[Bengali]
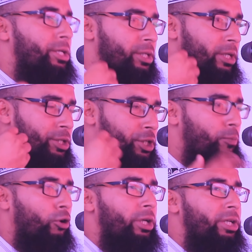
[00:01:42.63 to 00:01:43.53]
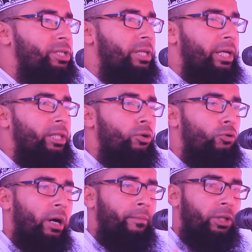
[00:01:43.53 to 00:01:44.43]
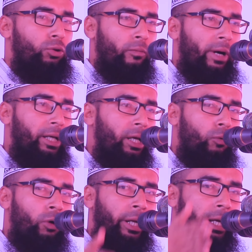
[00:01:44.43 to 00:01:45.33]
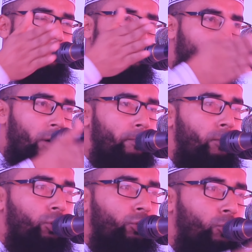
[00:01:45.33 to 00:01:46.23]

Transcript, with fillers: নিজের জীবনের চাইতেও আমি তোমাকে অনেক মহাব্বত